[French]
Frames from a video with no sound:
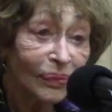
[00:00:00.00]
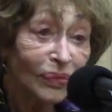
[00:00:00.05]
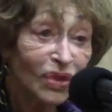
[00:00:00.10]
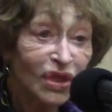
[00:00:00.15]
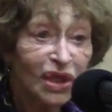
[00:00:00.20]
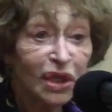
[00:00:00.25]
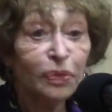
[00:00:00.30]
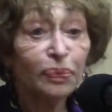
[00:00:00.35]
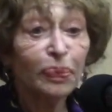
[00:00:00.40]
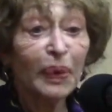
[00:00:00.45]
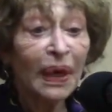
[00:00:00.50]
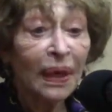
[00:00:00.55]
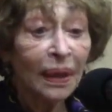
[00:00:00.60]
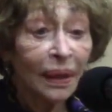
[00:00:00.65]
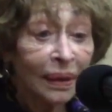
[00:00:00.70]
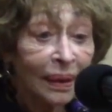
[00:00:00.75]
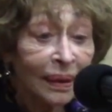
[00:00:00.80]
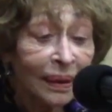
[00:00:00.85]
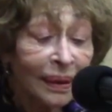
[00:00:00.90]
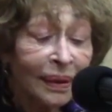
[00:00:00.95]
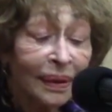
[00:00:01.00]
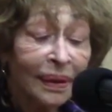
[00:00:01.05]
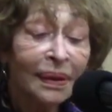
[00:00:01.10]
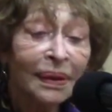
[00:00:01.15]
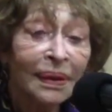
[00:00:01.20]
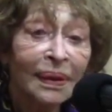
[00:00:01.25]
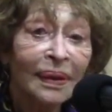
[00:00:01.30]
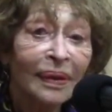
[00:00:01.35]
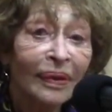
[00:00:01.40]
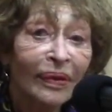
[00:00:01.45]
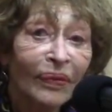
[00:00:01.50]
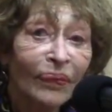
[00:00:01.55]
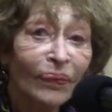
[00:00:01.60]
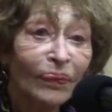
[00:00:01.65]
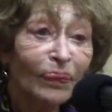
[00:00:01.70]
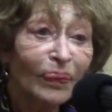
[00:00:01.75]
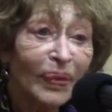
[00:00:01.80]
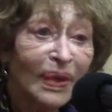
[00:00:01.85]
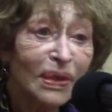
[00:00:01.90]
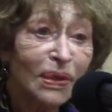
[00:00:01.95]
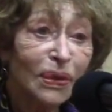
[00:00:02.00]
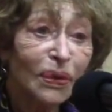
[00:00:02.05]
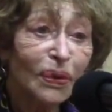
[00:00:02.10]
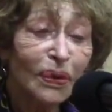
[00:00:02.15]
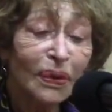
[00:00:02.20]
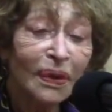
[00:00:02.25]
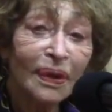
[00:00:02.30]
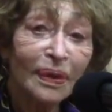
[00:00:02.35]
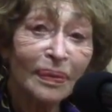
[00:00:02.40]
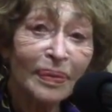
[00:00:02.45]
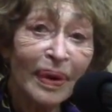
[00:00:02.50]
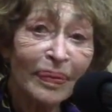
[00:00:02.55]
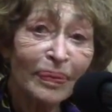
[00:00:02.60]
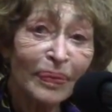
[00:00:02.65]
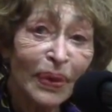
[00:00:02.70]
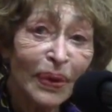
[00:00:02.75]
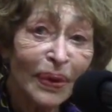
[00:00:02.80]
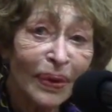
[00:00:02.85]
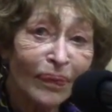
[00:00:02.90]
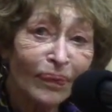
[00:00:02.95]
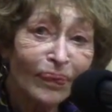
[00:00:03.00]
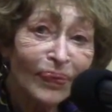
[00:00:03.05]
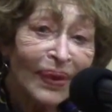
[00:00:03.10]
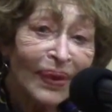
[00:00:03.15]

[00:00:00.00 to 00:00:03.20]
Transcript: J'espère, parce que quand même, euh,